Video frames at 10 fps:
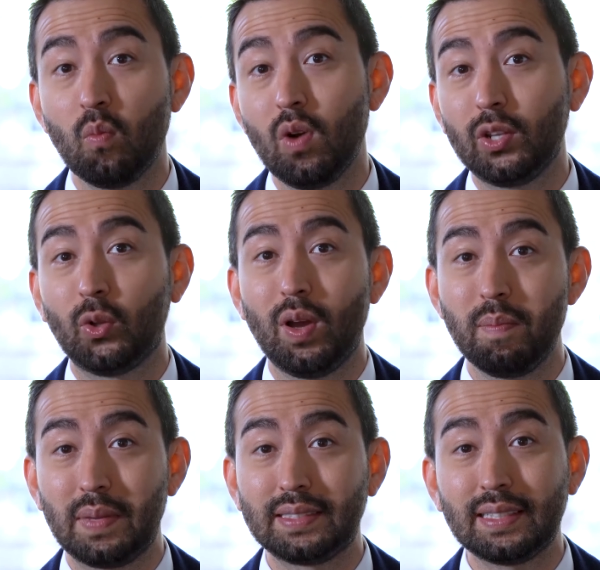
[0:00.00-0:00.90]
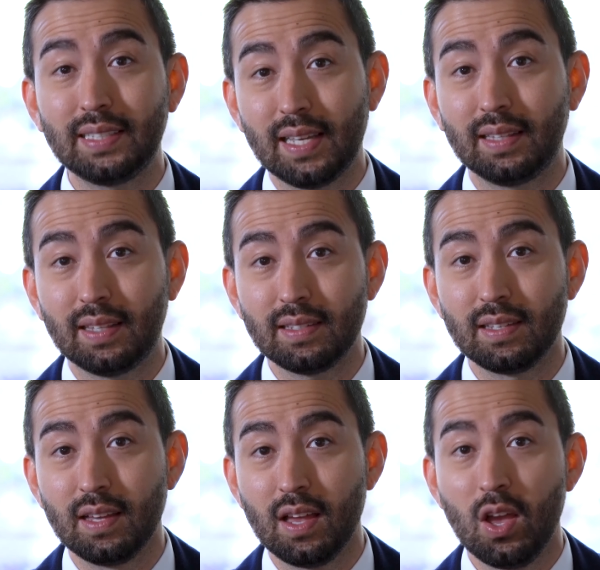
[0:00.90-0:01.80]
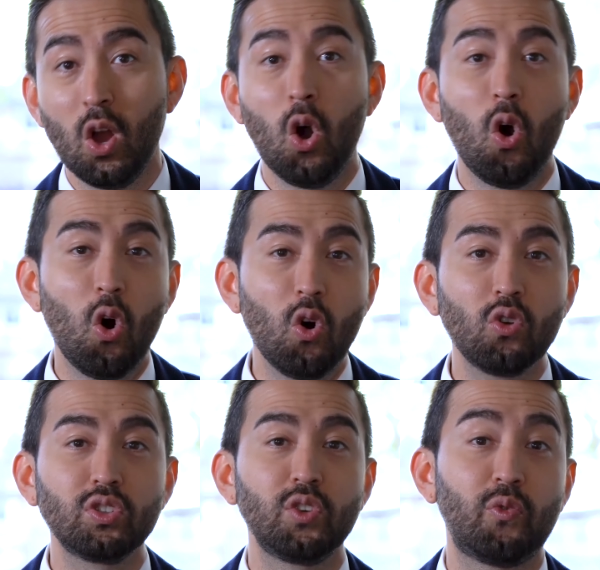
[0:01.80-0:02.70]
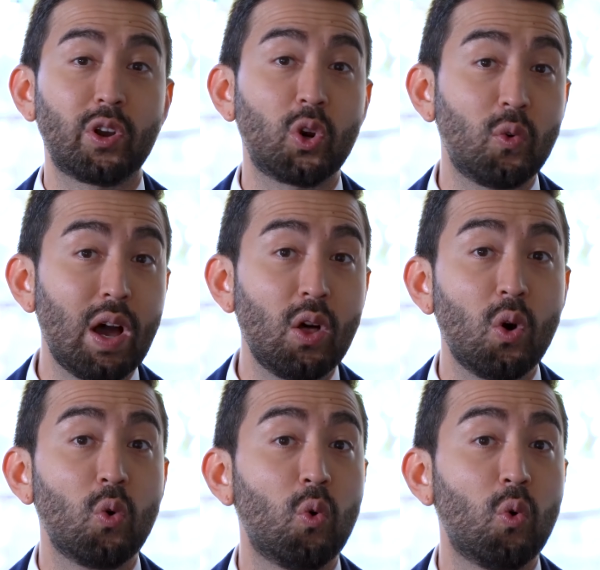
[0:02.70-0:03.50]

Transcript: envuelto en más accidentes o si fue robado